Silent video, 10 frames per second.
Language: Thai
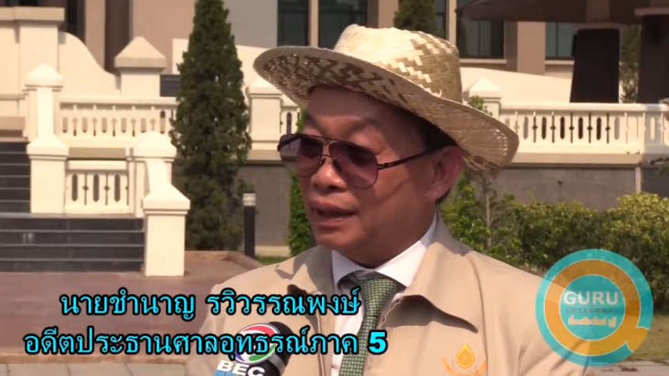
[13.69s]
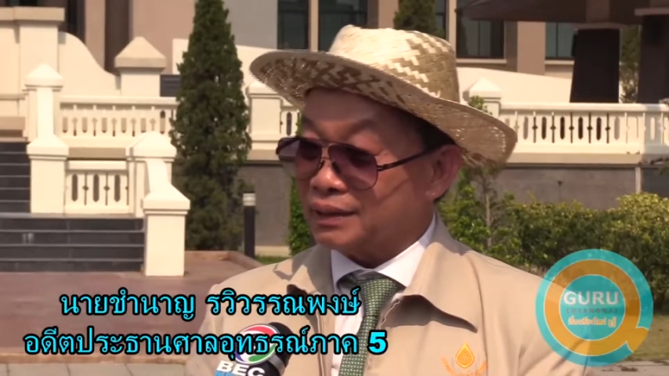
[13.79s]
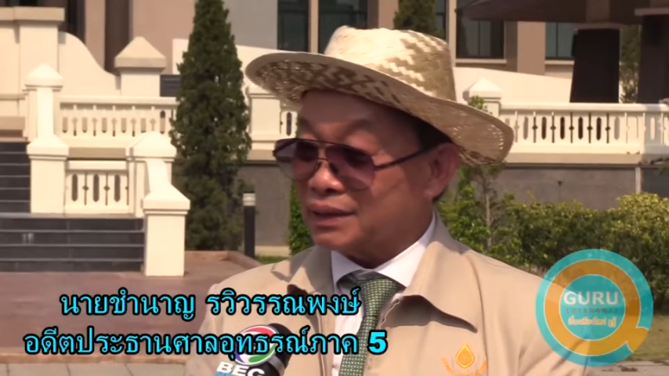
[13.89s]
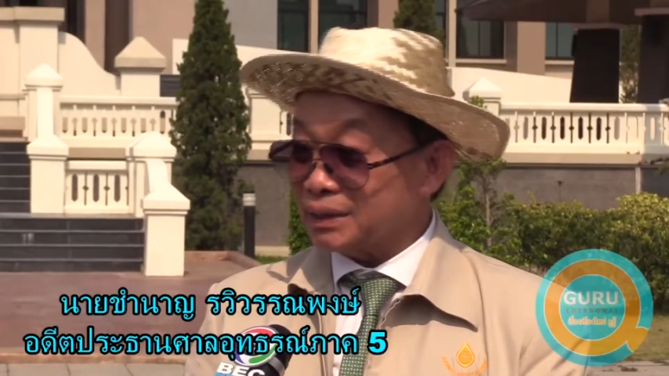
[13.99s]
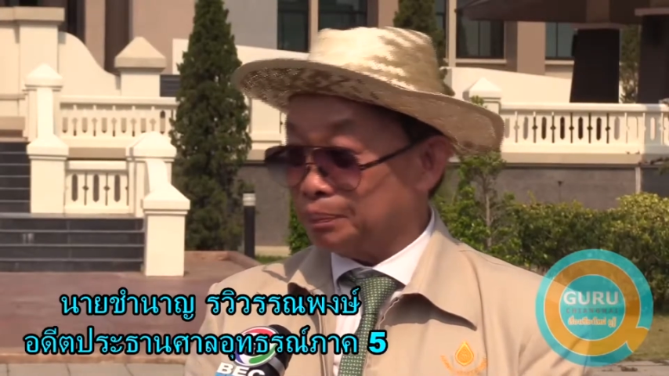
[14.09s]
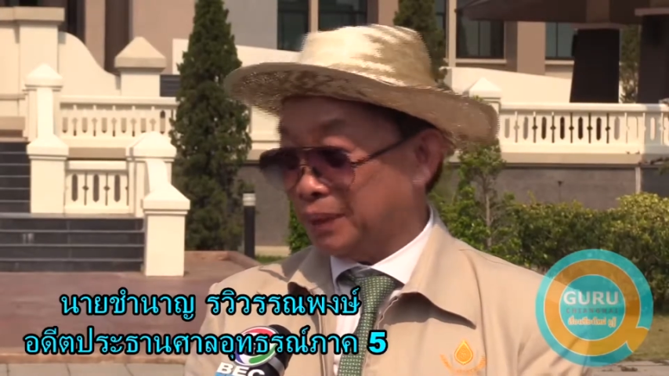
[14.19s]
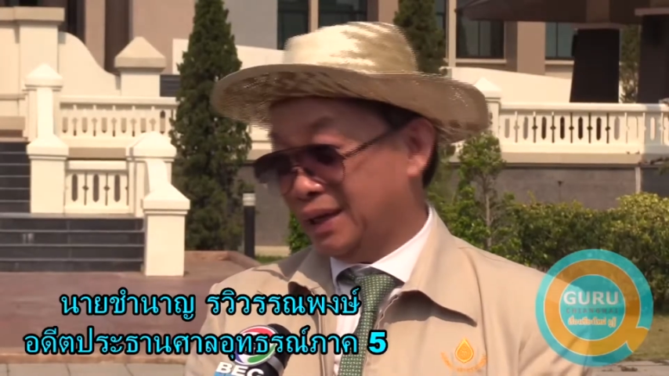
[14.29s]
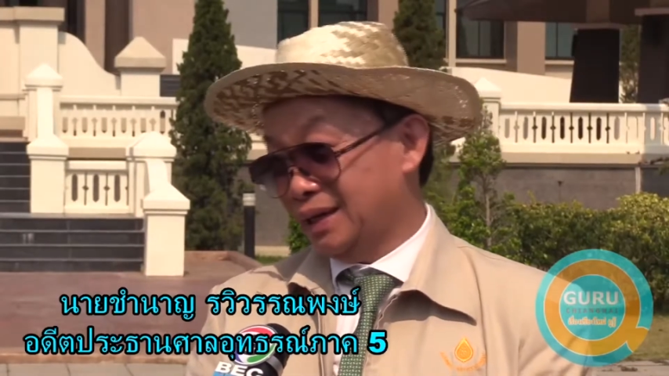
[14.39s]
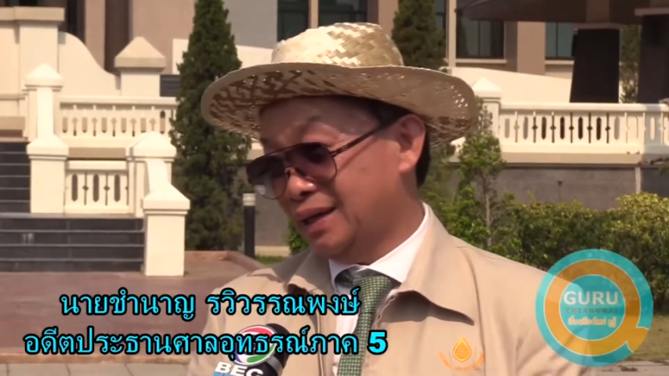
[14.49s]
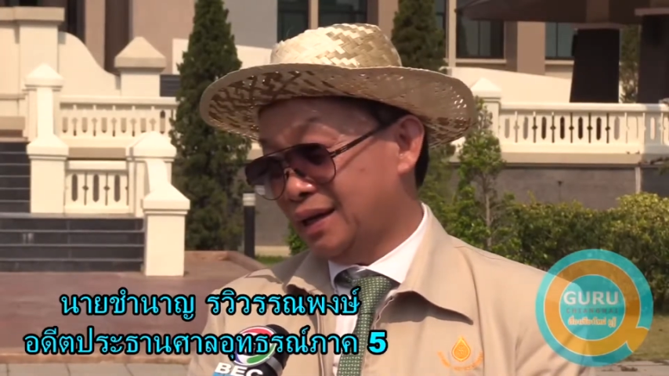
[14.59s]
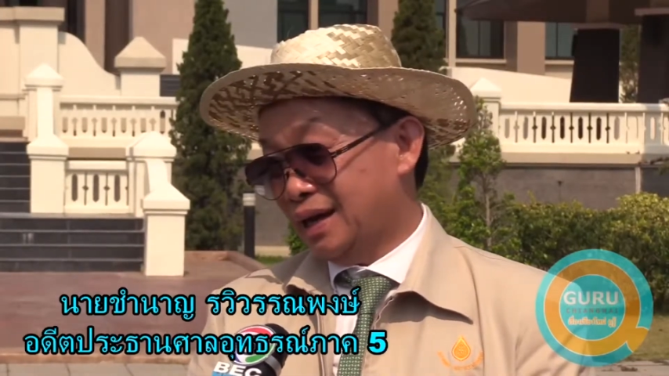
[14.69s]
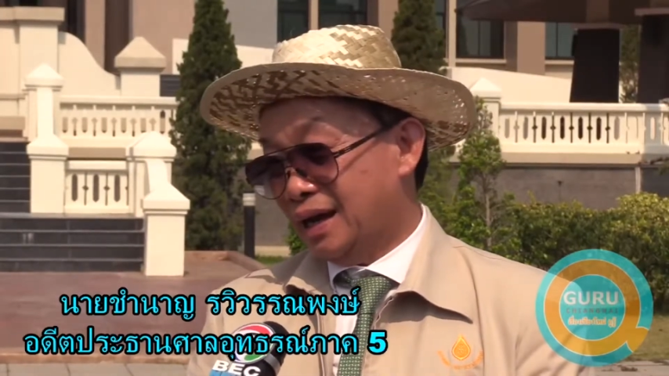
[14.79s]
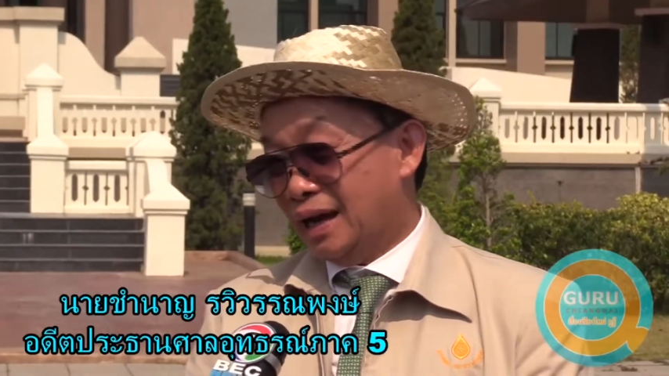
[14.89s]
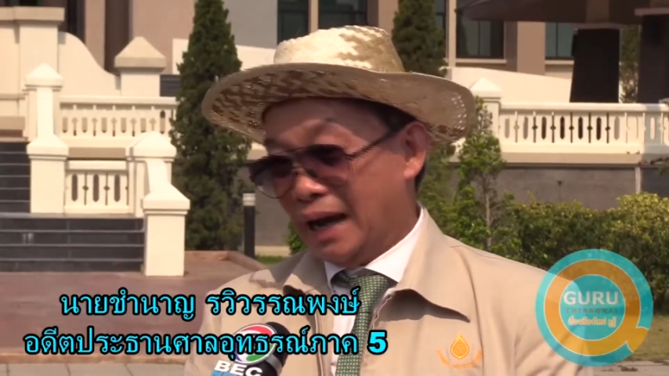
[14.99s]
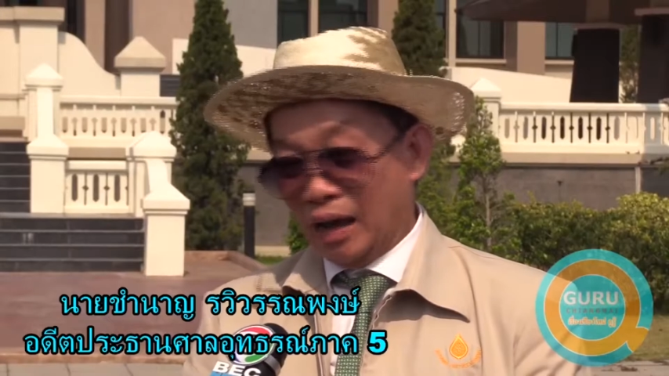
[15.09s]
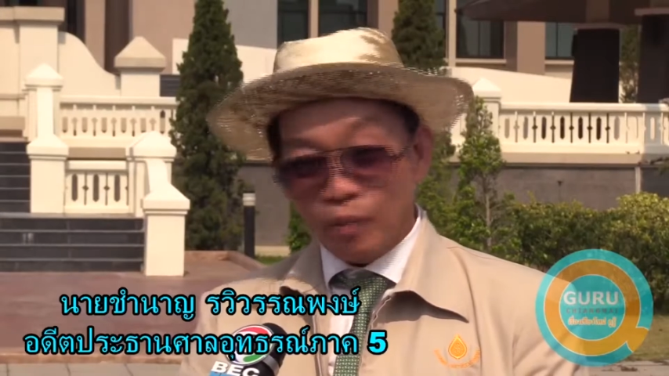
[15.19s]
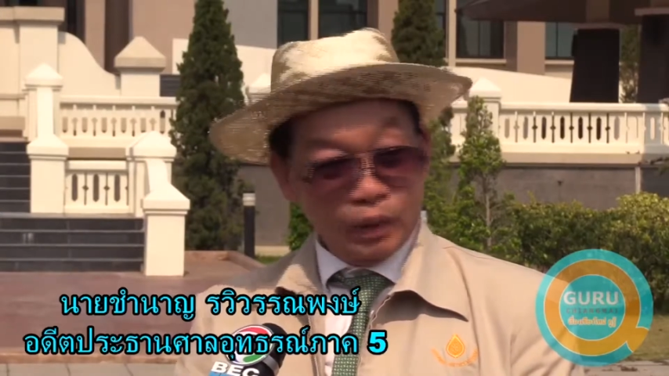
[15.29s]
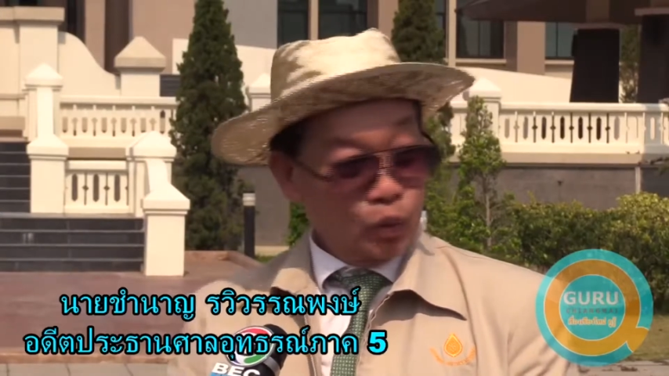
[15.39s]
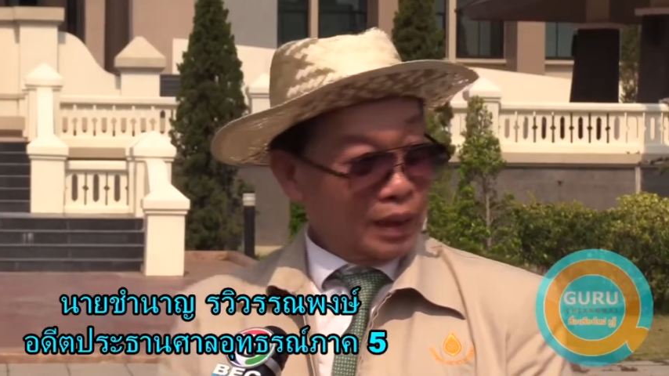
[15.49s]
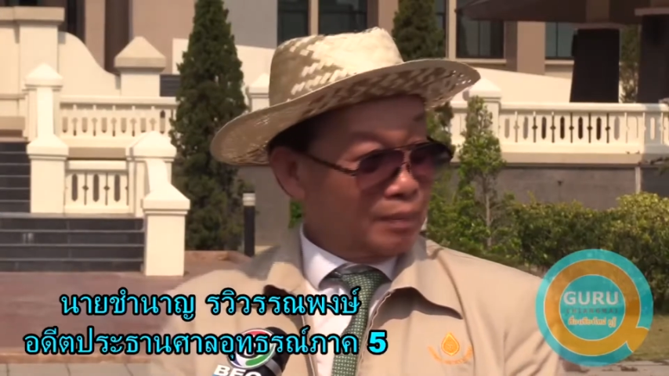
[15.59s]
อีกสักสิปีแล้ว
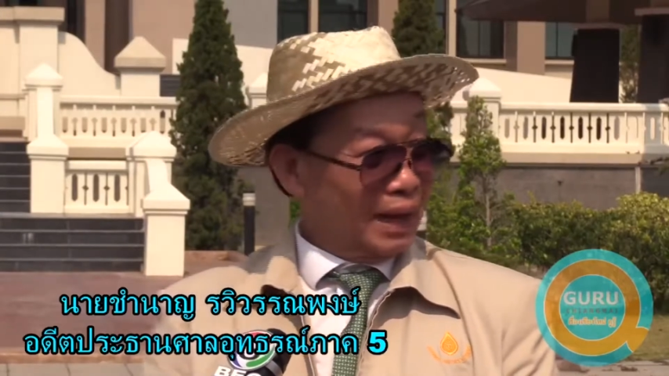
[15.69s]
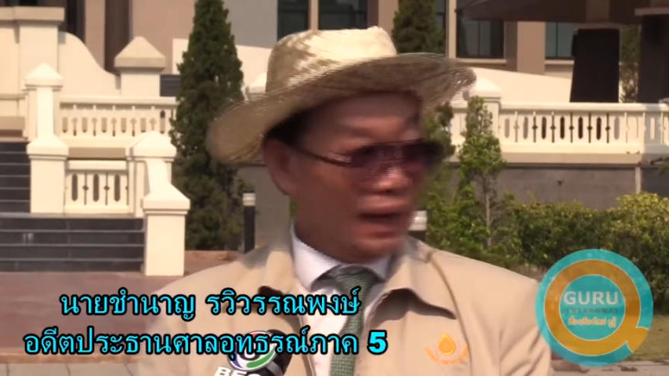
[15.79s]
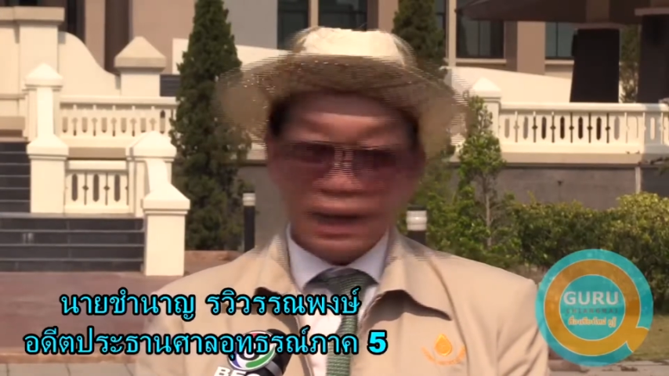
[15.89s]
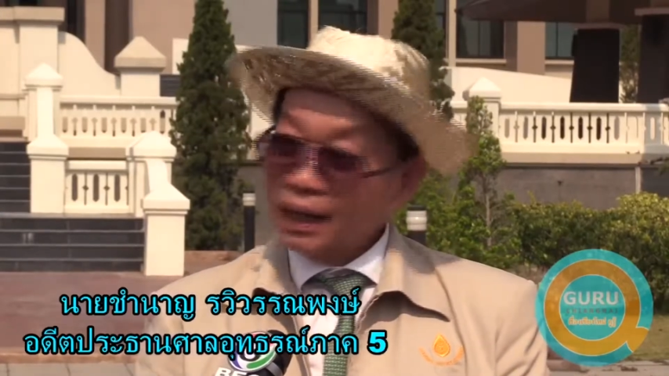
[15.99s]
มาดูกันใหม่